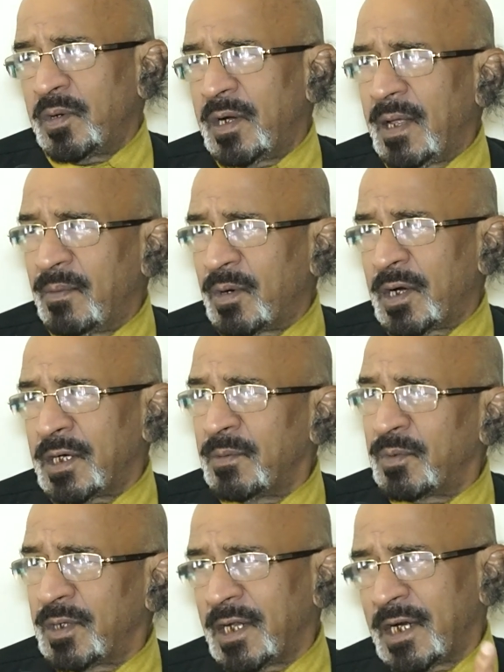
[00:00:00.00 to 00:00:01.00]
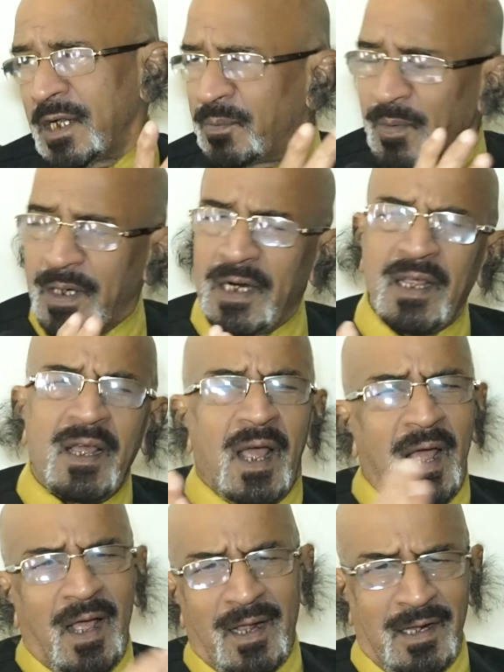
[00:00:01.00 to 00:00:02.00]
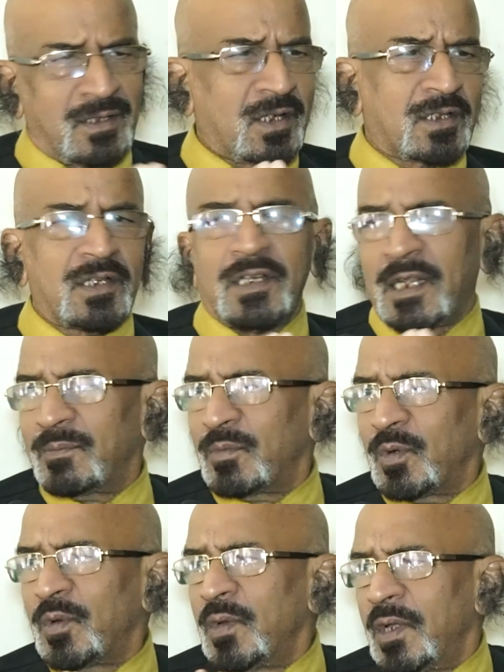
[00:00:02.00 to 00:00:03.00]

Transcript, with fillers: డ్యామ్లు కట్టినప్పుడు జరిగిన ఎప్పుడైనా ఆ కన్స్ట్రక్షన్ టైంలో